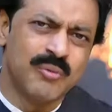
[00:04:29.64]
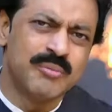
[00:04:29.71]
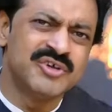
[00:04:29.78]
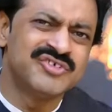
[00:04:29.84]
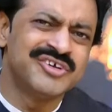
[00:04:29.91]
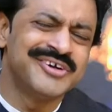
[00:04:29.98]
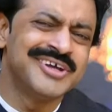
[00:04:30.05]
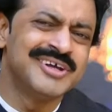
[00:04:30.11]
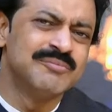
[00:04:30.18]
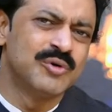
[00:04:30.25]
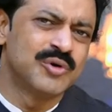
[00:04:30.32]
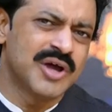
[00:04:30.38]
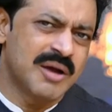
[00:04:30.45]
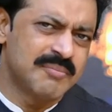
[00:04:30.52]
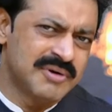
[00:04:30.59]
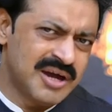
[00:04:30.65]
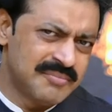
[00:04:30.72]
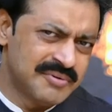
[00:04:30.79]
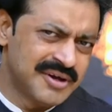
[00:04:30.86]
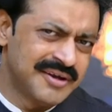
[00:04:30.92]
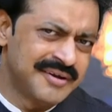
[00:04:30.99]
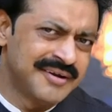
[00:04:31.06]
ओबेसिटी मोटापा
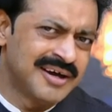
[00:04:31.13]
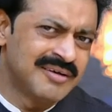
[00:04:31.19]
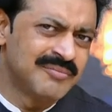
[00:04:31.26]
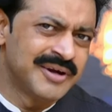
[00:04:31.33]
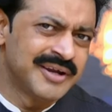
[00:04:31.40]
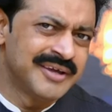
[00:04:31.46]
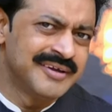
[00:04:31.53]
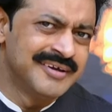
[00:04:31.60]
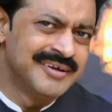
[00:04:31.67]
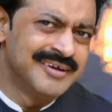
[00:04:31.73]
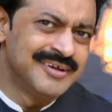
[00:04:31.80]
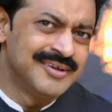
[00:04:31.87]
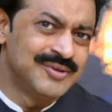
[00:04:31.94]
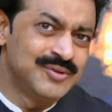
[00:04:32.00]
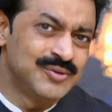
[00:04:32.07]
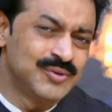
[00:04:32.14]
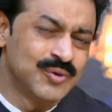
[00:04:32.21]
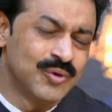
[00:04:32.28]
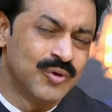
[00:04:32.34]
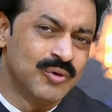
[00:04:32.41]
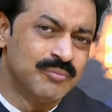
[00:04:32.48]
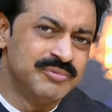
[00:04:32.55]
आपका ना बढ़े
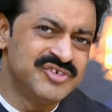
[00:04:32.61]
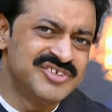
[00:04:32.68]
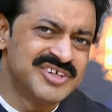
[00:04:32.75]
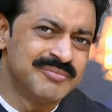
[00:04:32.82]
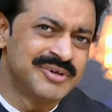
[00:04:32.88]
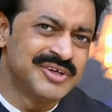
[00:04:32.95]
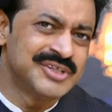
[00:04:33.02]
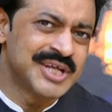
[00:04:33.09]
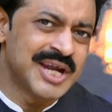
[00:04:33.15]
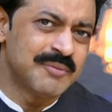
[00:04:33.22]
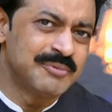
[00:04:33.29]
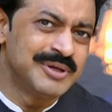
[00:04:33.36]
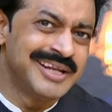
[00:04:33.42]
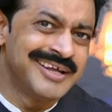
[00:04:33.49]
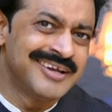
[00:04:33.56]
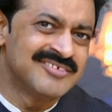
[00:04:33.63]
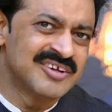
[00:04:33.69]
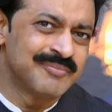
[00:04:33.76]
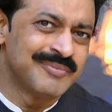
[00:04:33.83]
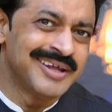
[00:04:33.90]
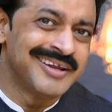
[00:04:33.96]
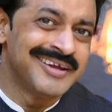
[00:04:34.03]
तो बी की थेरापी लेने से
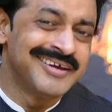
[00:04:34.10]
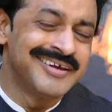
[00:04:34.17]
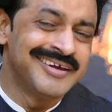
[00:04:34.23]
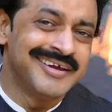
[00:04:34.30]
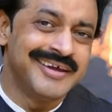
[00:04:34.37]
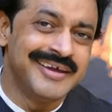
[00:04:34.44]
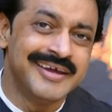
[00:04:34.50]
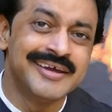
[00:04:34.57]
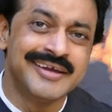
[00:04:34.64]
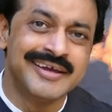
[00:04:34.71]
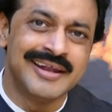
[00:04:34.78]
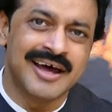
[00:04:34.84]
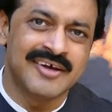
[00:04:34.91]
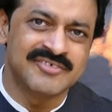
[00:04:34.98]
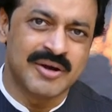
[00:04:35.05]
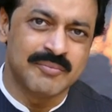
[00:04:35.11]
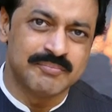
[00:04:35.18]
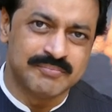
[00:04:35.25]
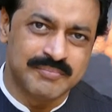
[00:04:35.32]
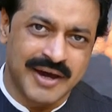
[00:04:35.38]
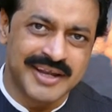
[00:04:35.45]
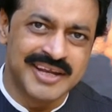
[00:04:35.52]
पहले एक गिलास
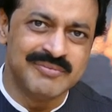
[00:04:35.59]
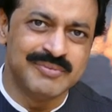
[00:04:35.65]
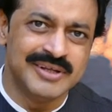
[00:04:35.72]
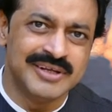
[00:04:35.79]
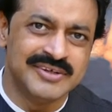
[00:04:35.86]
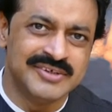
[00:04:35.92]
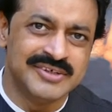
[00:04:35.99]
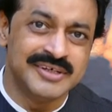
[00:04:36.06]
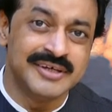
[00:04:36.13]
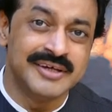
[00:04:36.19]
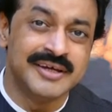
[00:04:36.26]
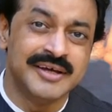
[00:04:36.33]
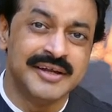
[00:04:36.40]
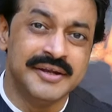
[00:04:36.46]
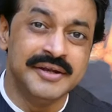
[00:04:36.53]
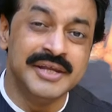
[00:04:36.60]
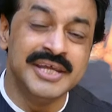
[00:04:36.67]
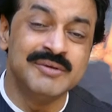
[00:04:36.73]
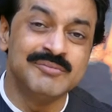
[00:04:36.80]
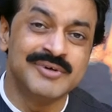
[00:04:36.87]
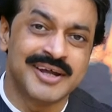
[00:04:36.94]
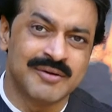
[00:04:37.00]
आप पानी पी लीजिए
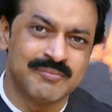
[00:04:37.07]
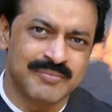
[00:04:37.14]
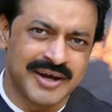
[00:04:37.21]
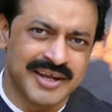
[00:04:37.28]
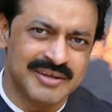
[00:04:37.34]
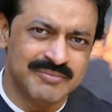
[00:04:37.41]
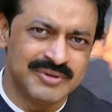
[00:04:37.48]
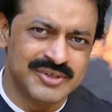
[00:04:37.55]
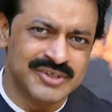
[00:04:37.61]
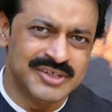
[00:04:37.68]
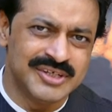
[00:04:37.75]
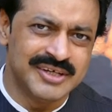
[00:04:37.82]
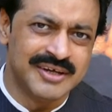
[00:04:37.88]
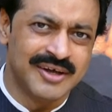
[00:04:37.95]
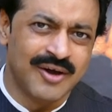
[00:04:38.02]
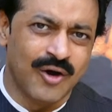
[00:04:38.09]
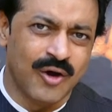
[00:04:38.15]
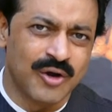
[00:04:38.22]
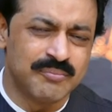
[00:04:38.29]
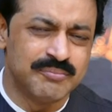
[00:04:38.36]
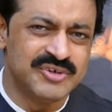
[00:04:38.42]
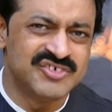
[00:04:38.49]
नीम गर्म पानी पीजिए
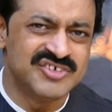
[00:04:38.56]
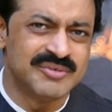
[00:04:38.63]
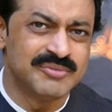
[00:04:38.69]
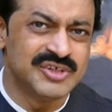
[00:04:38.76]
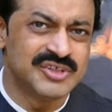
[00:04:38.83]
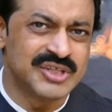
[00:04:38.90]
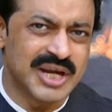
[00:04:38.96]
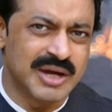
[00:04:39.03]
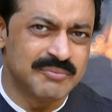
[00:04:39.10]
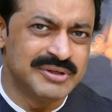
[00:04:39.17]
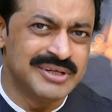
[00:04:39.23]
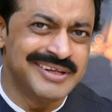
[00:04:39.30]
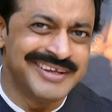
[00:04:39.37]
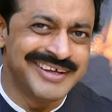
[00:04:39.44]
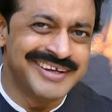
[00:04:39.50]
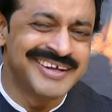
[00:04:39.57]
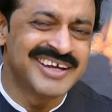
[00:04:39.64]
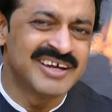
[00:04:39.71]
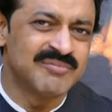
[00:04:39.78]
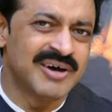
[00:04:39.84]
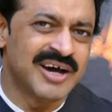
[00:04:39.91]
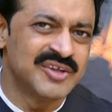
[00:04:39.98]
और बी की थेरापी लेने
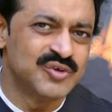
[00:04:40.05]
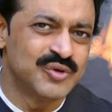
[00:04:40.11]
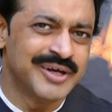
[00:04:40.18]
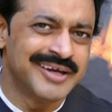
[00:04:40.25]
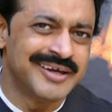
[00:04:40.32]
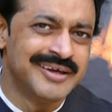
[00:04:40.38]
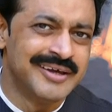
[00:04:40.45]
के बाद जो है